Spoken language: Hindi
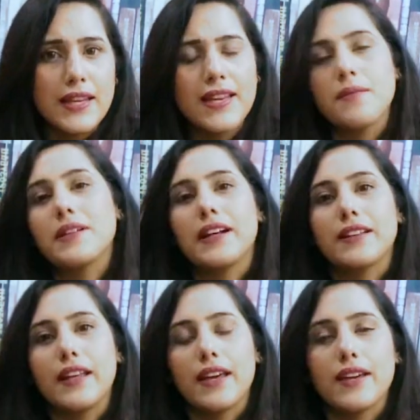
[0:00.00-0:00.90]
तरीके
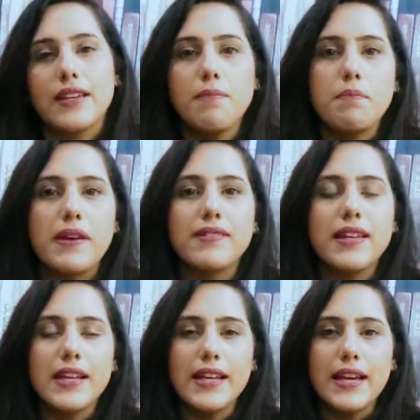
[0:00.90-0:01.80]
बताते हैं ये
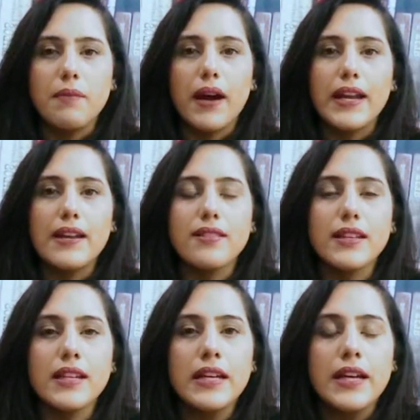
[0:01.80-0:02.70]
बेसिकली हमारे
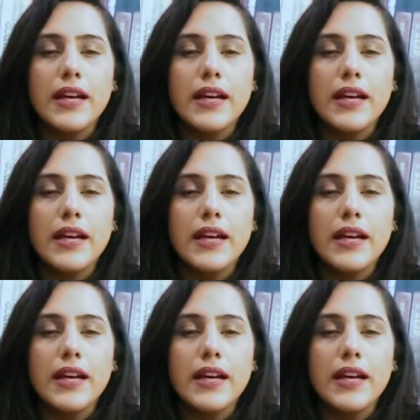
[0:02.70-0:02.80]
अंदर